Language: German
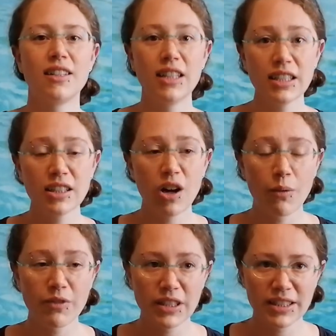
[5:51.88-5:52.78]
nicht den
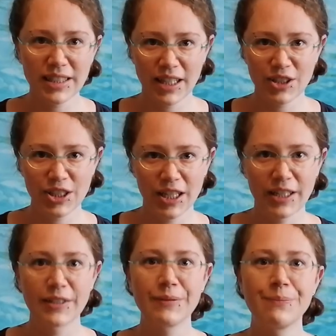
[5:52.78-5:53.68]
Kopf in den Sand
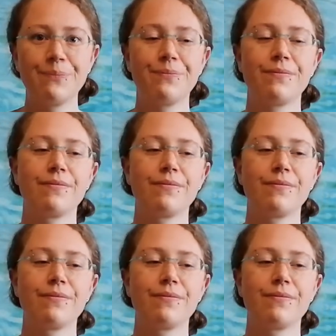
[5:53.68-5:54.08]
stecken,